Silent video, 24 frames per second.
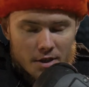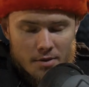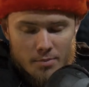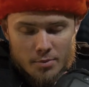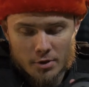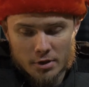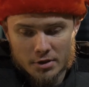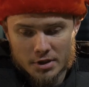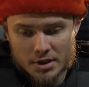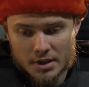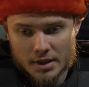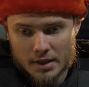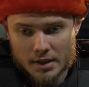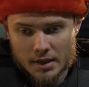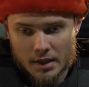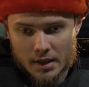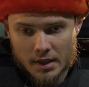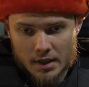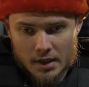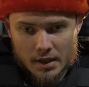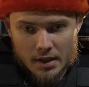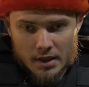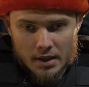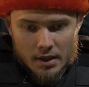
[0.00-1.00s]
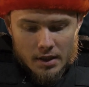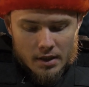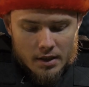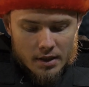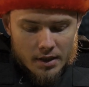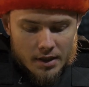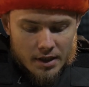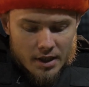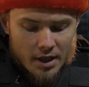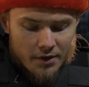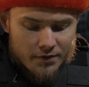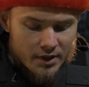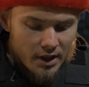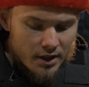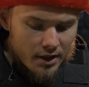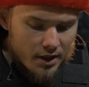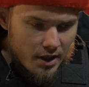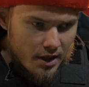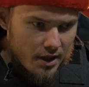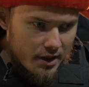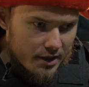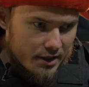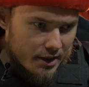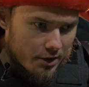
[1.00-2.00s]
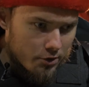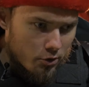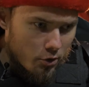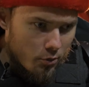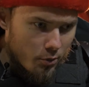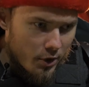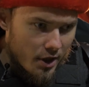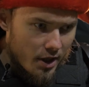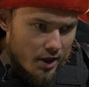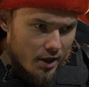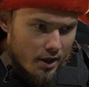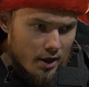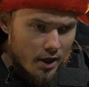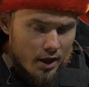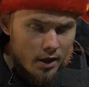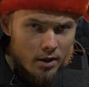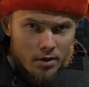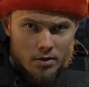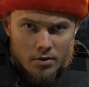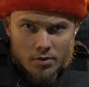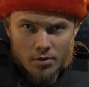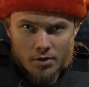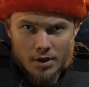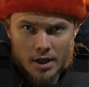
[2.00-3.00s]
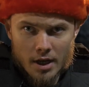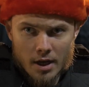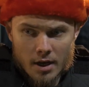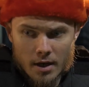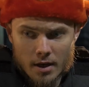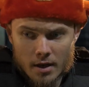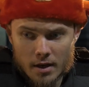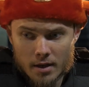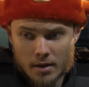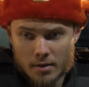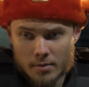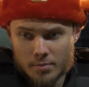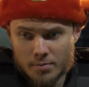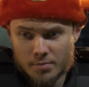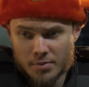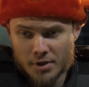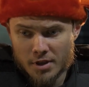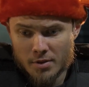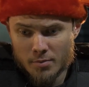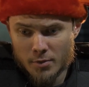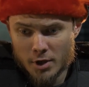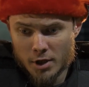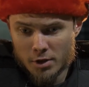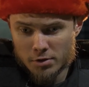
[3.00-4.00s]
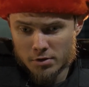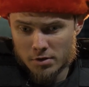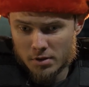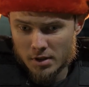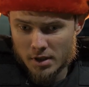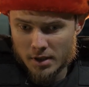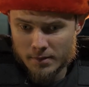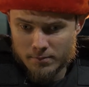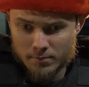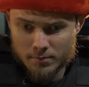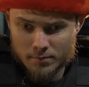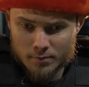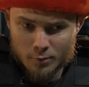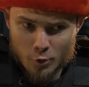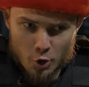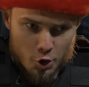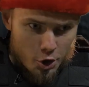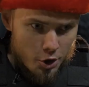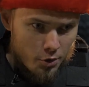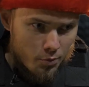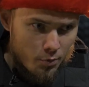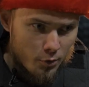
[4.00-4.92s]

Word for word: фишки. Просто э, я в танки X особо не играл, но я понимаю, что там